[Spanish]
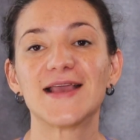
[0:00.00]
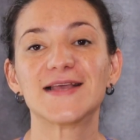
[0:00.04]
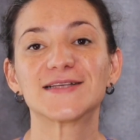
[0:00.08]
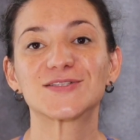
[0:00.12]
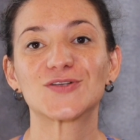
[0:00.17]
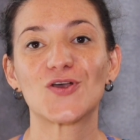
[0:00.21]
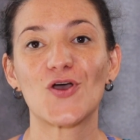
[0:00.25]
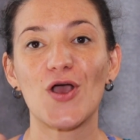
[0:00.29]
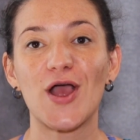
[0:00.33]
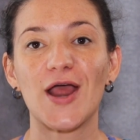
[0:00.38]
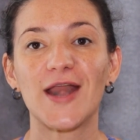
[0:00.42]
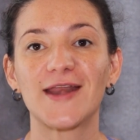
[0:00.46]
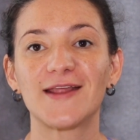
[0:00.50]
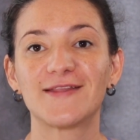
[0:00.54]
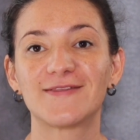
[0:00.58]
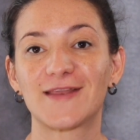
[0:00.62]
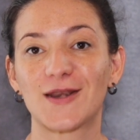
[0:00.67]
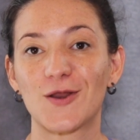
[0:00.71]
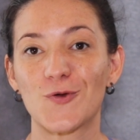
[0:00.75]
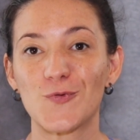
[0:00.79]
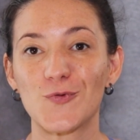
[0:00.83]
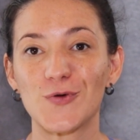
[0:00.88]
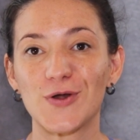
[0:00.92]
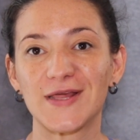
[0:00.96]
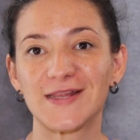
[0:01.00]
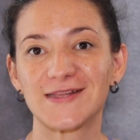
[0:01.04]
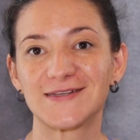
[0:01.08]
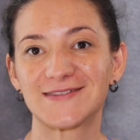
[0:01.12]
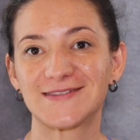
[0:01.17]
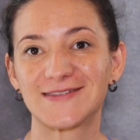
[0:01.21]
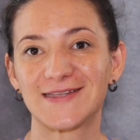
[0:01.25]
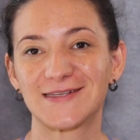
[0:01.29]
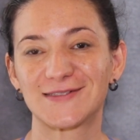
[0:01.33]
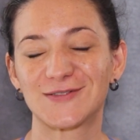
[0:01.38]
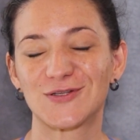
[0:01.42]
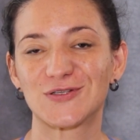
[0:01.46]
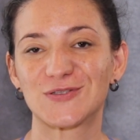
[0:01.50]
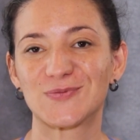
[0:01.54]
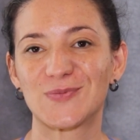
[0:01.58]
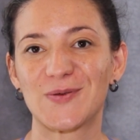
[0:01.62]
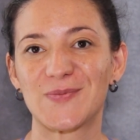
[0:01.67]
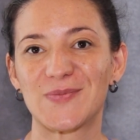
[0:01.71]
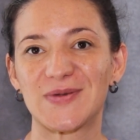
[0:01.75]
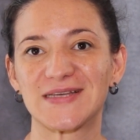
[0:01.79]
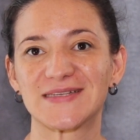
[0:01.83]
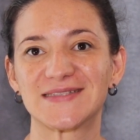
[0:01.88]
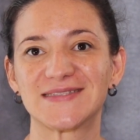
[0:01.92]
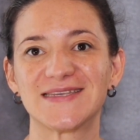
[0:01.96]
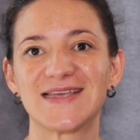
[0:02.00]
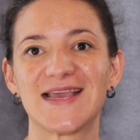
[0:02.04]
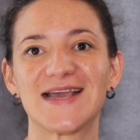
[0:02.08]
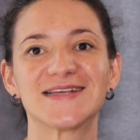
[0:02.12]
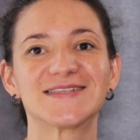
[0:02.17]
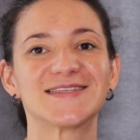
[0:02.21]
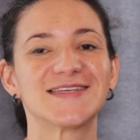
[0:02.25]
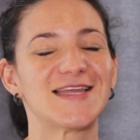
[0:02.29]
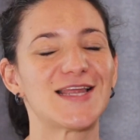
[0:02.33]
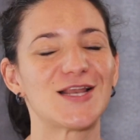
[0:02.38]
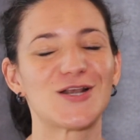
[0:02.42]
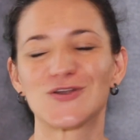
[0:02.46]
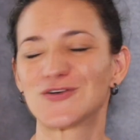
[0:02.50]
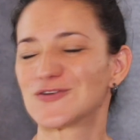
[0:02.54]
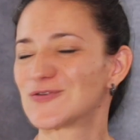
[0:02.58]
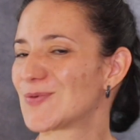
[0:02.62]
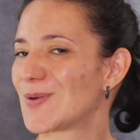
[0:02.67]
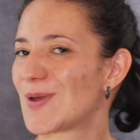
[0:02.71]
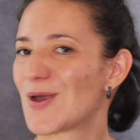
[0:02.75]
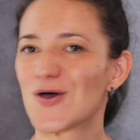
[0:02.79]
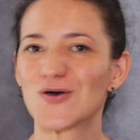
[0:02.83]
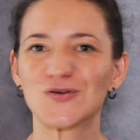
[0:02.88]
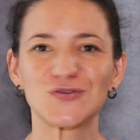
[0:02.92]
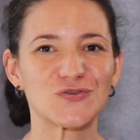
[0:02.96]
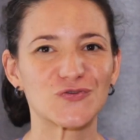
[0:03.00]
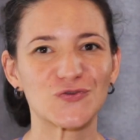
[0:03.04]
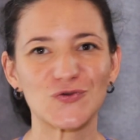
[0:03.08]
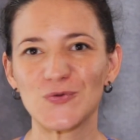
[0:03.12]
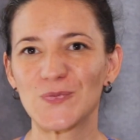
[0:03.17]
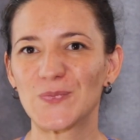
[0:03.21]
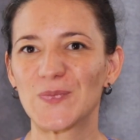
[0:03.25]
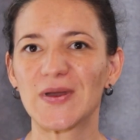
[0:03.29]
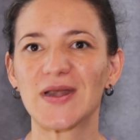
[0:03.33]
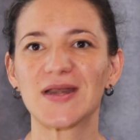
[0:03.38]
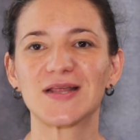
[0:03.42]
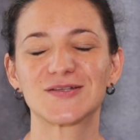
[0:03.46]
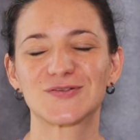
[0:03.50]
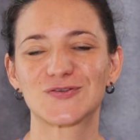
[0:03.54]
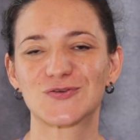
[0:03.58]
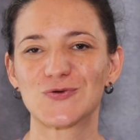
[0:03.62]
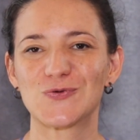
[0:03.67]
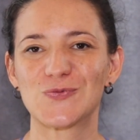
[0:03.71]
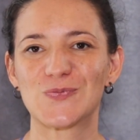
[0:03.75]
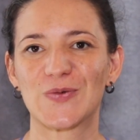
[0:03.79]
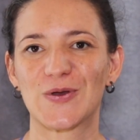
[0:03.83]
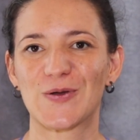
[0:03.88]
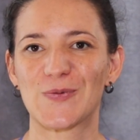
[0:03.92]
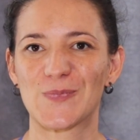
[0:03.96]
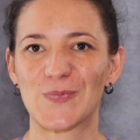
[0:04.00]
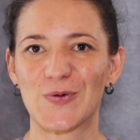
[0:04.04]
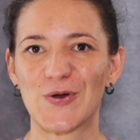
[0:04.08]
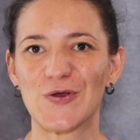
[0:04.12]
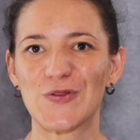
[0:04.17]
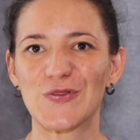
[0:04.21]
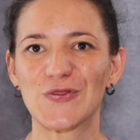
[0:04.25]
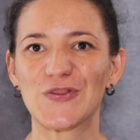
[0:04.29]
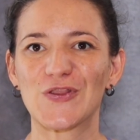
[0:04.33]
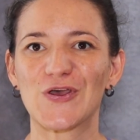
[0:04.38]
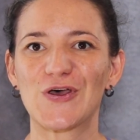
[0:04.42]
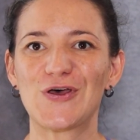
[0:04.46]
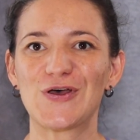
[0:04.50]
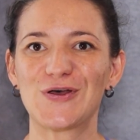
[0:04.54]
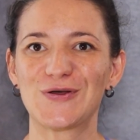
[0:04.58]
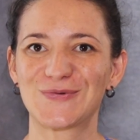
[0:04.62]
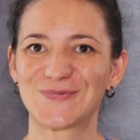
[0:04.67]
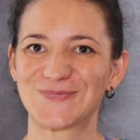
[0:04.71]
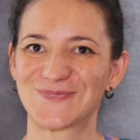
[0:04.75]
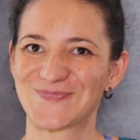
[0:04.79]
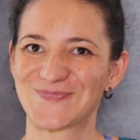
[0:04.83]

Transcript: escojan entre una de estas dos membresías y los veo súper, súper pronto.